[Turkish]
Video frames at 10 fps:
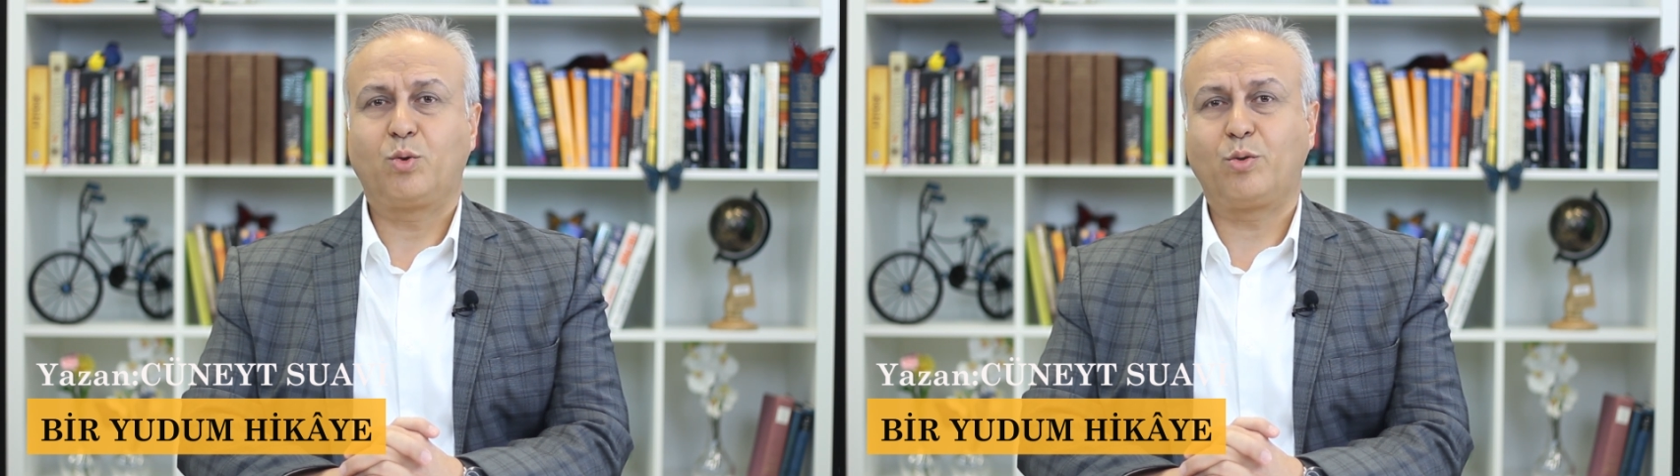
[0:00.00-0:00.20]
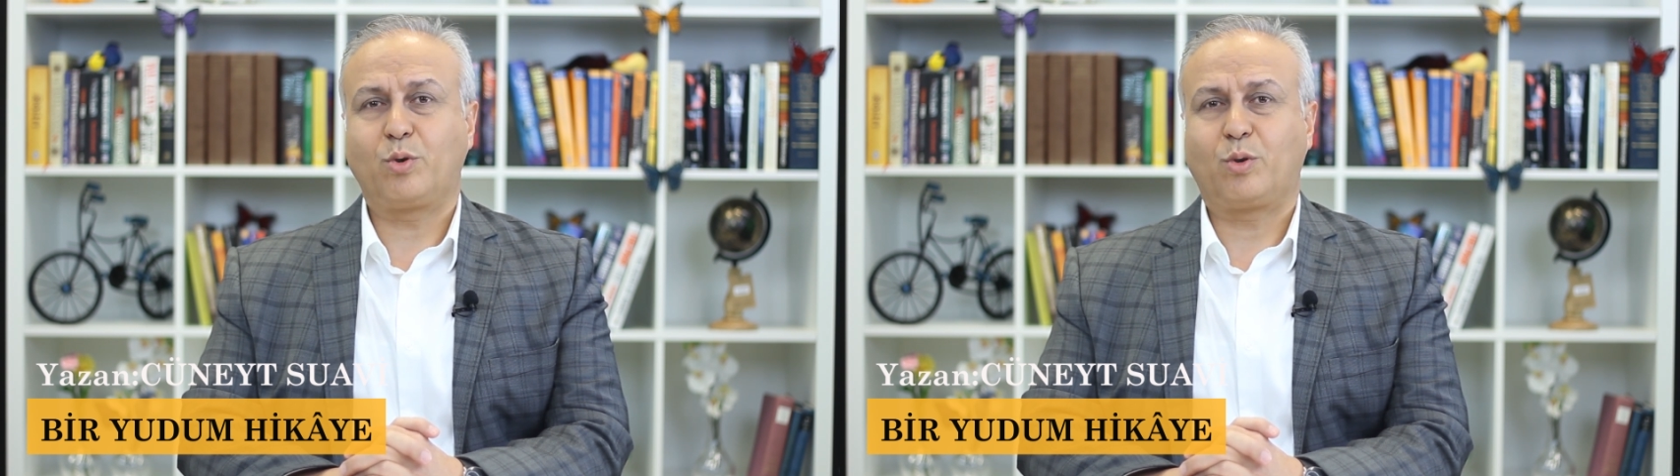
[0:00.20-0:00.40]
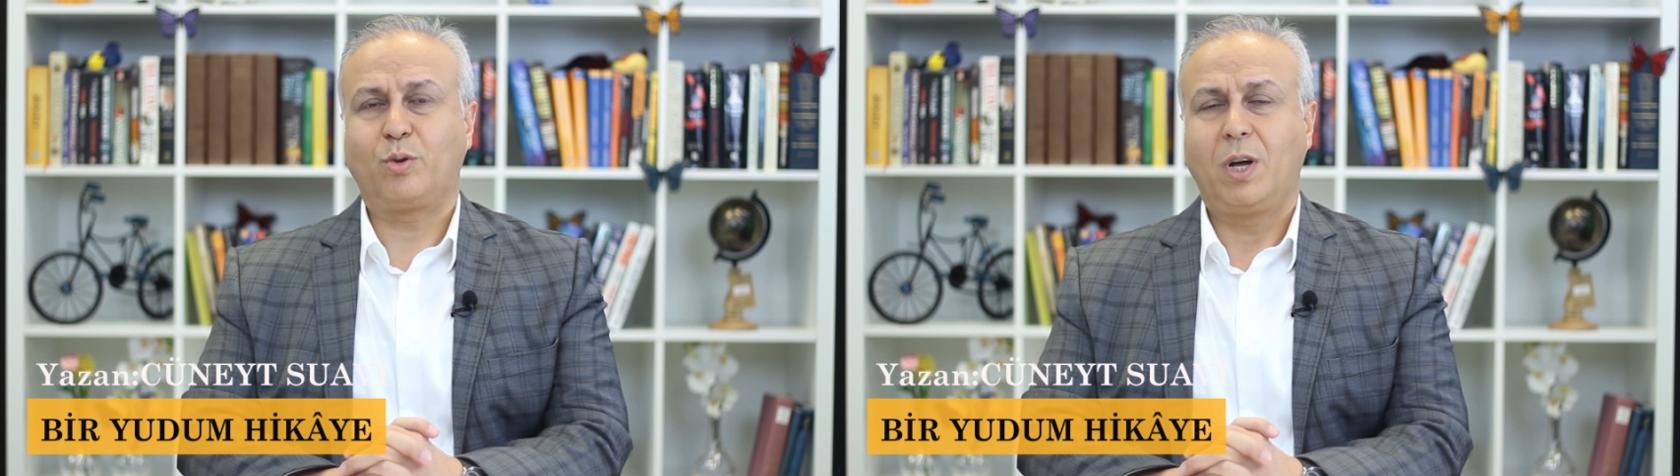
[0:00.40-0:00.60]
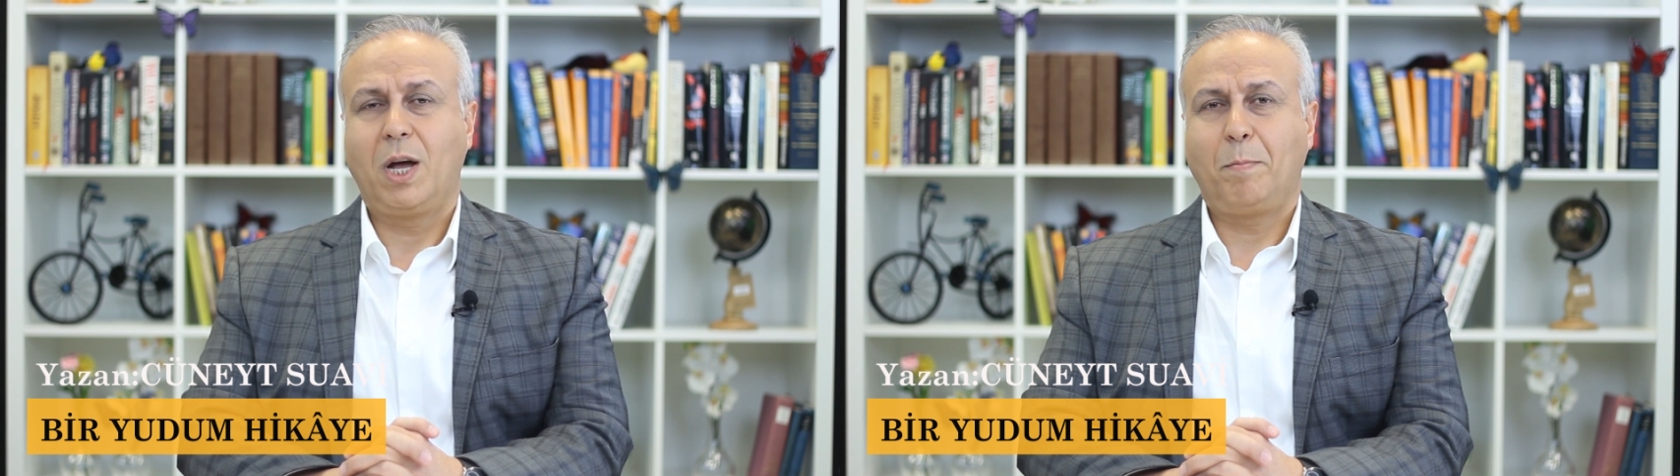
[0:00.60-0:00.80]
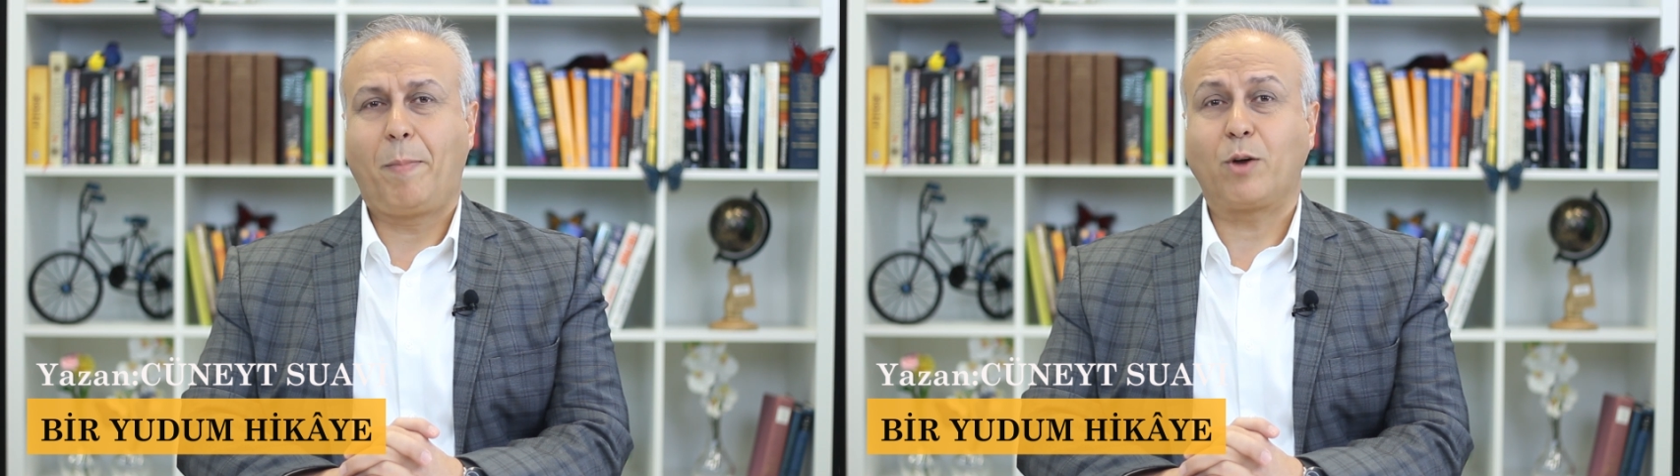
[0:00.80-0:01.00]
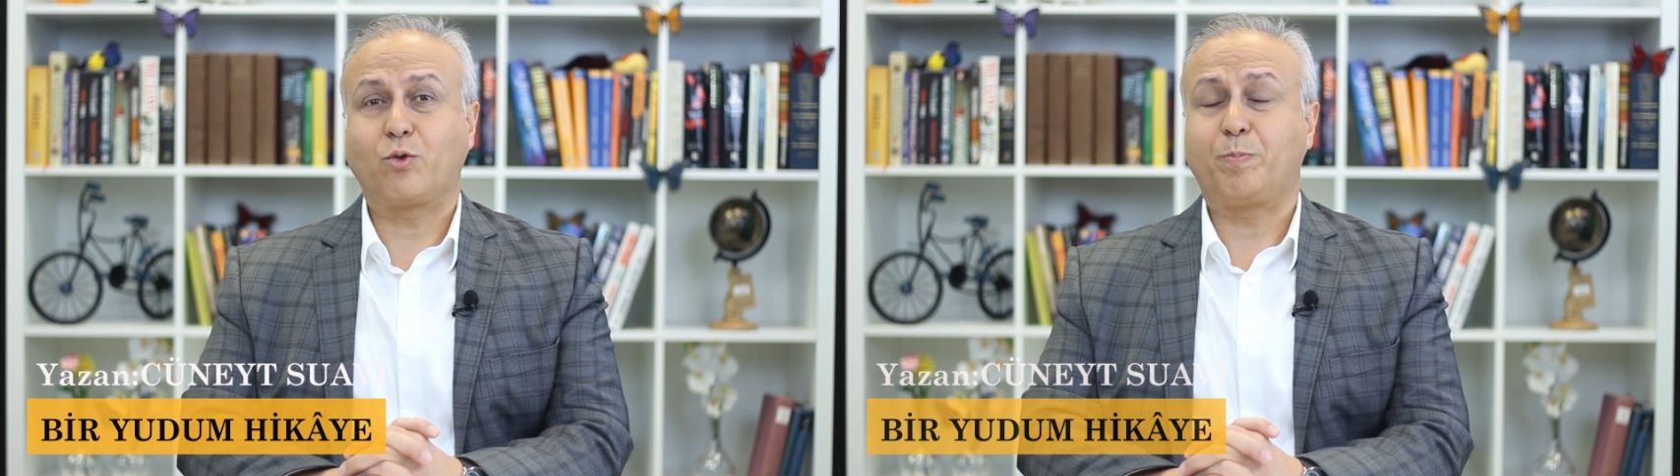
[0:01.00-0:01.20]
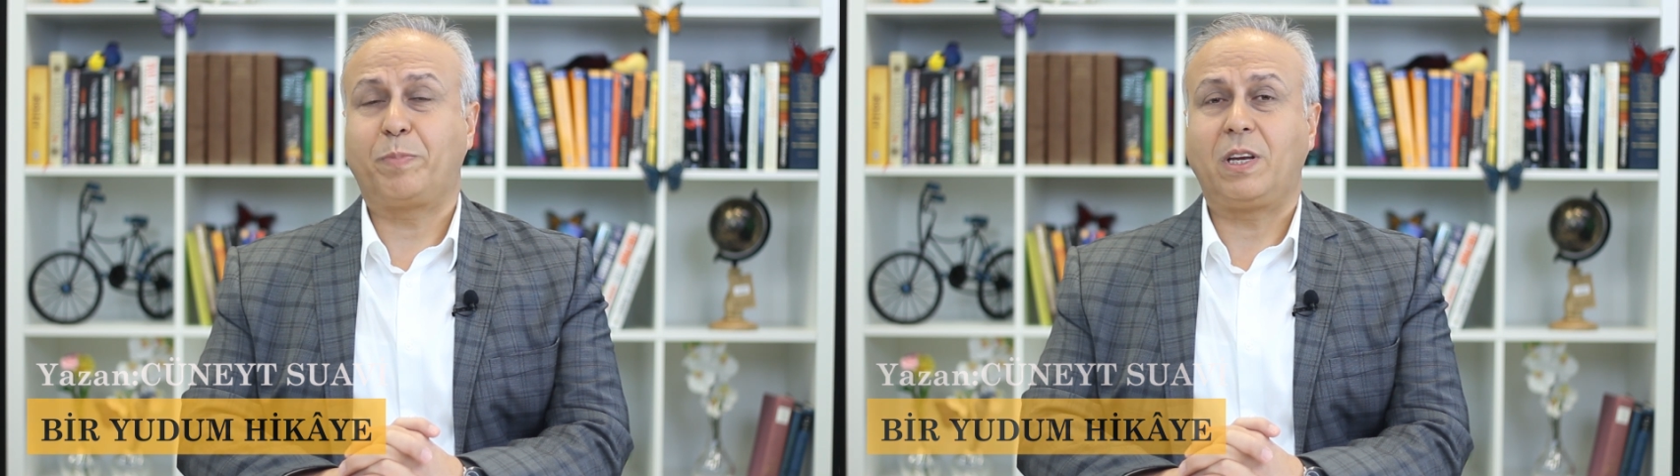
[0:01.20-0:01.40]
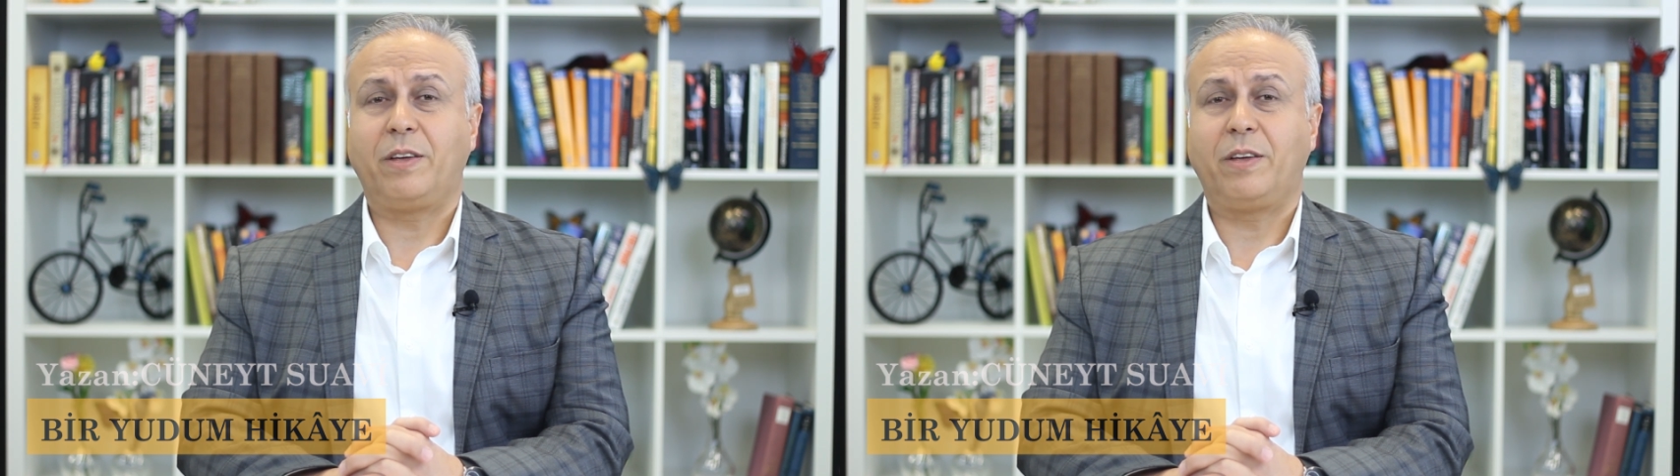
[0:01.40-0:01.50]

Çocuk mahcup bir